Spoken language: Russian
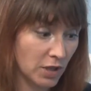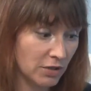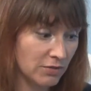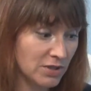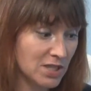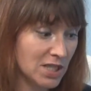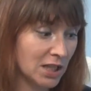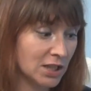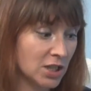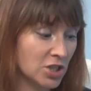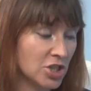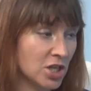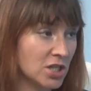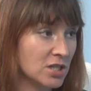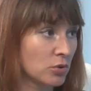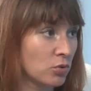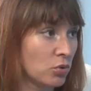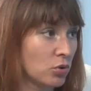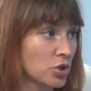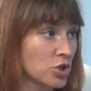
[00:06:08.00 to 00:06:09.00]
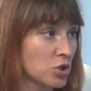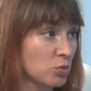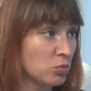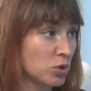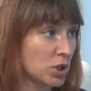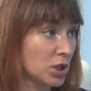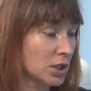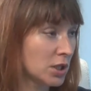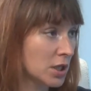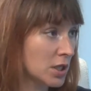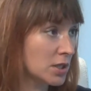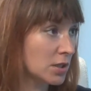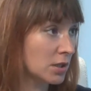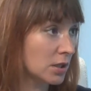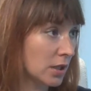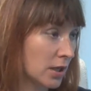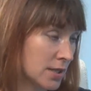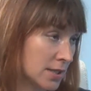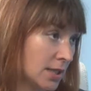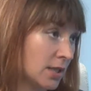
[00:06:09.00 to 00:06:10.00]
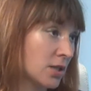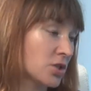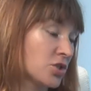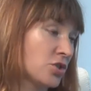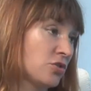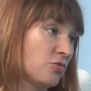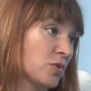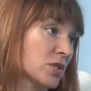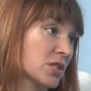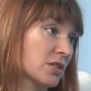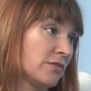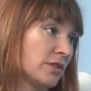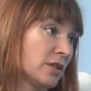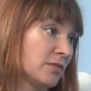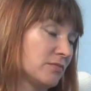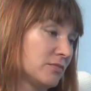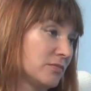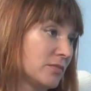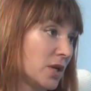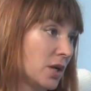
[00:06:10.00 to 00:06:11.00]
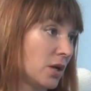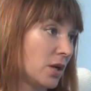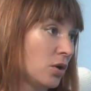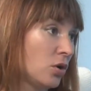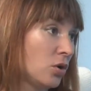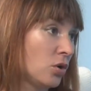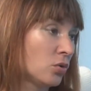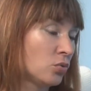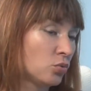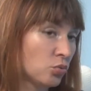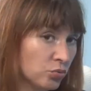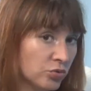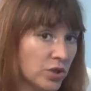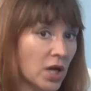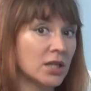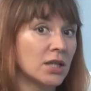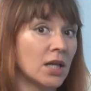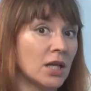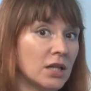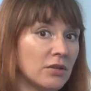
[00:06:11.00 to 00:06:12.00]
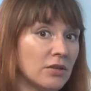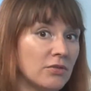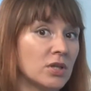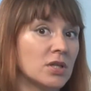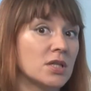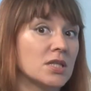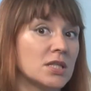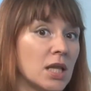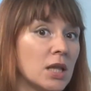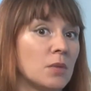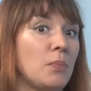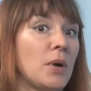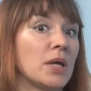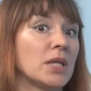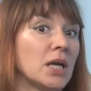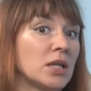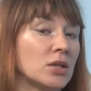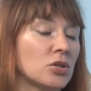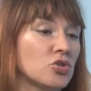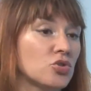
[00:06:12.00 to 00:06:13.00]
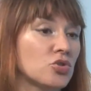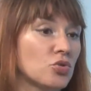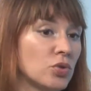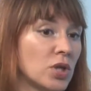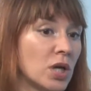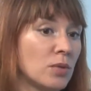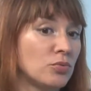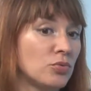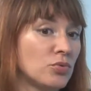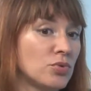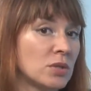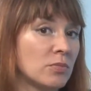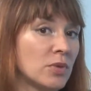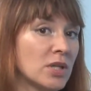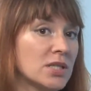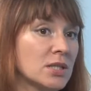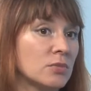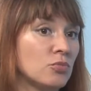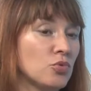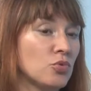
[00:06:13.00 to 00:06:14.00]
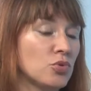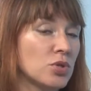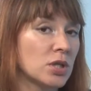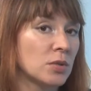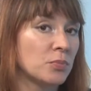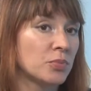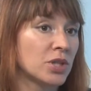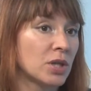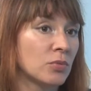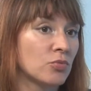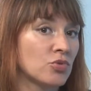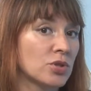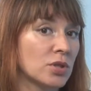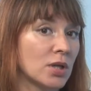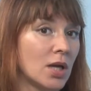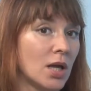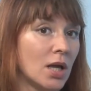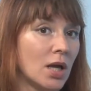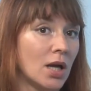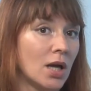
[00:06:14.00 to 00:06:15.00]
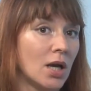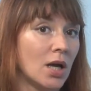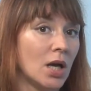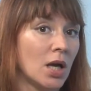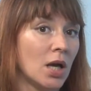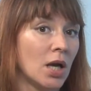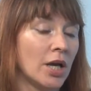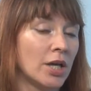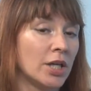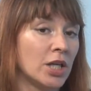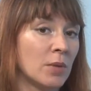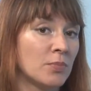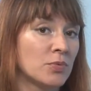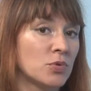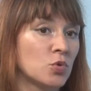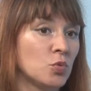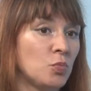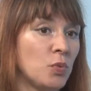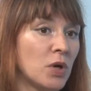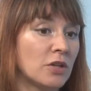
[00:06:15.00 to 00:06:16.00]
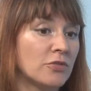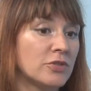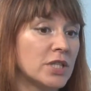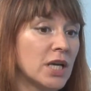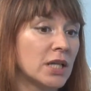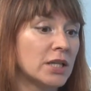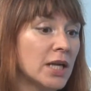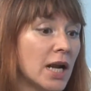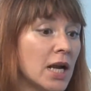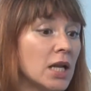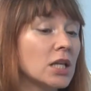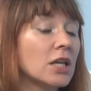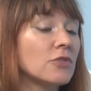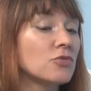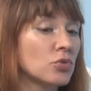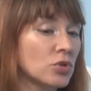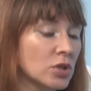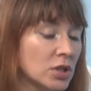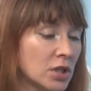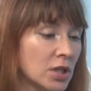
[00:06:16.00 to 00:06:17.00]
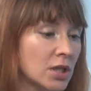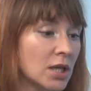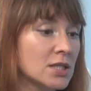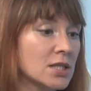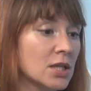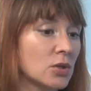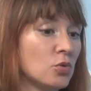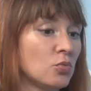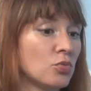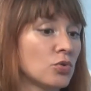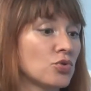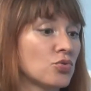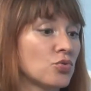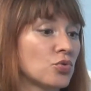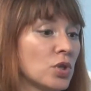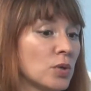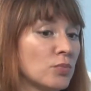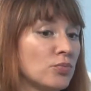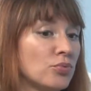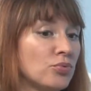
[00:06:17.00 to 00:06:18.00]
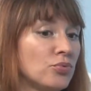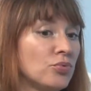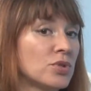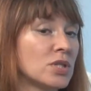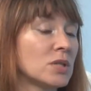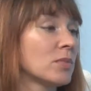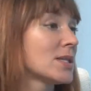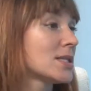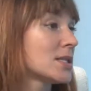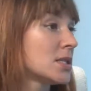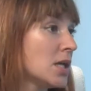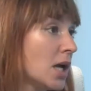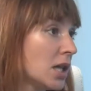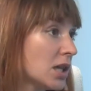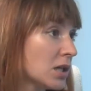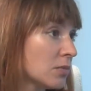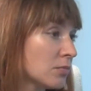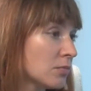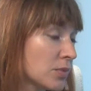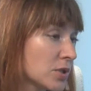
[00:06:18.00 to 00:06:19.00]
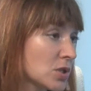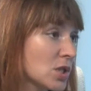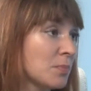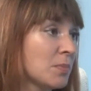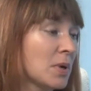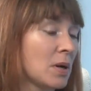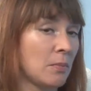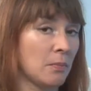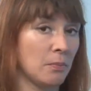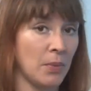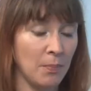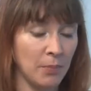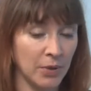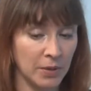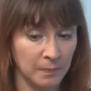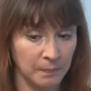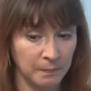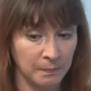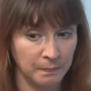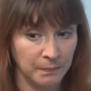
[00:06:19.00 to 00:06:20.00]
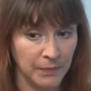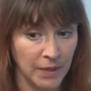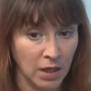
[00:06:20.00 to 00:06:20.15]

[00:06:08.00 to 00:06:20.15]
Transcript: в эстрадно-джазовый колледж имени Гнесиных и осталась жить в Москве. Ну, тогда, наверное, стало понятно, что я буду заниматься музыкой, потому что я поступала в театральный, я все-таки до конца думала, что я буду заниматься театром по стопам папы.